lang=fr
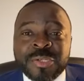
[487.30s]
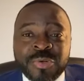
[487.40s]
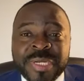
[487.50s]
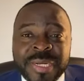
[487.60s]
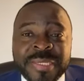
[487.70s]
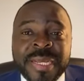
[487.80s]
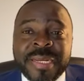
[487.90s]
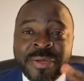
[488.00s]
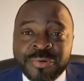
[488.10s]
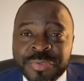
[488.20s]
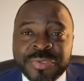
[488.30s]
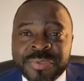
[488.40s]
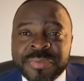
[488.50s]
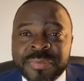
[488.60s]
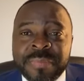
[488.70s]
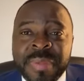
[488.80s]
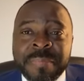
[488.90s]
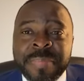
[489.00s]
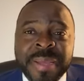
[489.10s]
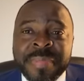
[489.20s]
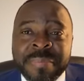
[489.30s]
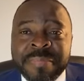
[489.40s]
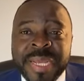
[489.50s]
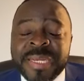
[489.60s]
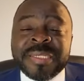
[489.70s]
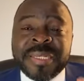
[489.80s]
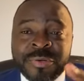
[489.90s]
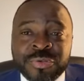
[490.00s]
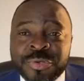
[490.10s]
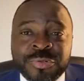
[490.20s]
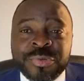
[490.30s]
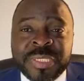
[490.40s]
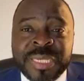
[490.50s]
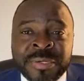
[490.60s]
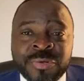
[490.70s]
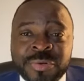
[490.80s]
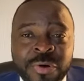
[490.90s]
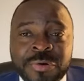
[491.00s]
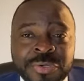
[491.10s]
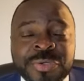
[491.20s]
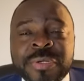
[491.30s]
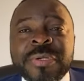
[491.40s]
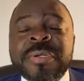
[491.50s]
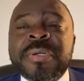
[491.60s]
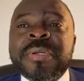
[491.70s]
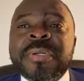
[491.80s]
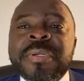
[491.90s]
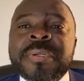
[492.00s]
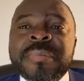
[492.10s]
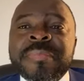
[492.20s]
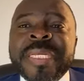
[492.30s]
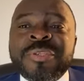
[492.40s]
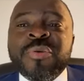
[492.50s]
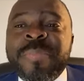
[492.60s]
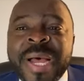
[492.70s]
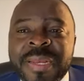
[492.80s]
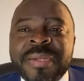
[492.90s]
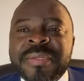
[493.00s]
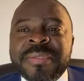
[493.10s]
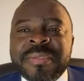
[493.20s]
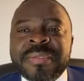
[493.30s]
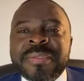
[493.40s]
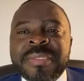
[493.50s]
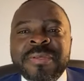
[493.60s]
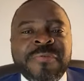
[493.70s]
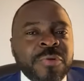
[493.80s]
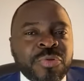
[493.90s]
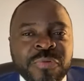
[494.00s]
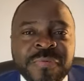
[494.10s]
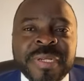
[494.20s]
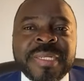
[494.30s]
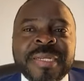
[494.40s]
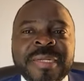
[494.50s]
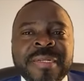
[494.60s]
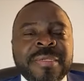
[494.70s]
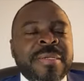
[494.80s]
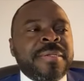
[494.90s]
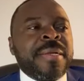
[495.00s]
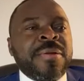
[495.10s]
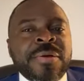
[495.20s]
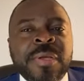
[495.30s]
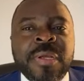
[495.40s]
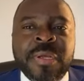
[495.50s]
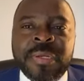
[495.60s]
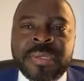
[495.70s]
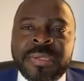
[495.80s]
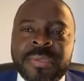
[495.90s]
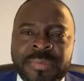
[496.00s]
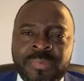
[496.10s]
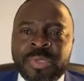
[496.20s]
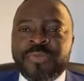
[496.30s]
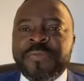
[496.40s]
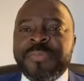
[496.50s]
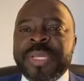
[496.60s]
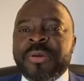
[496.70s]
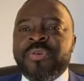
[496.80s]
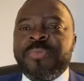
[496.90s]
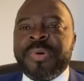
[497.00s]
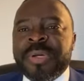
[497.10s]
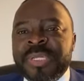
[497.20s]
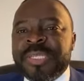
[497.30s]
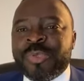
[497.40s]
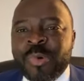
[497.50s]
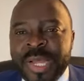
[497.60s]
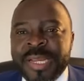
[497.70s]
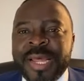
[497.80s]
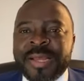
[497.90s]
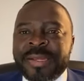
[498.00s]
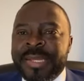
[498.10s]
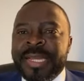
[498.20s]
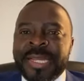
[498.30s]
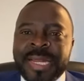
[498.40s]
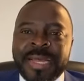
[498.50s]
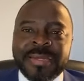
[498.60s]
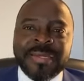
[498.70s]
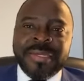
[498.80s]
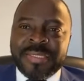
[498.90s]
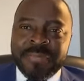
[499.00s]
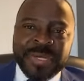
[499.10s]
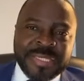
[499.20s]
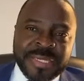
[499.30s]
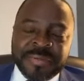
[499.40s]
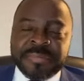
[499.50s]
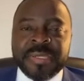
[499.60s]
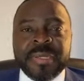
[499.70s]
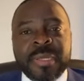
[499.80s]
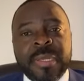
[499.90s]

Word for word: Les Ukrainiens et les Russes, même paix, même mère, ils s'entretuent, ils s'entregorgent, mais ils se parlent. Ils veulent trouver un terrain d'entente. Alors, euh, moi, je veux bien comprendre. L'histoire est là, elle est là, c'est passé.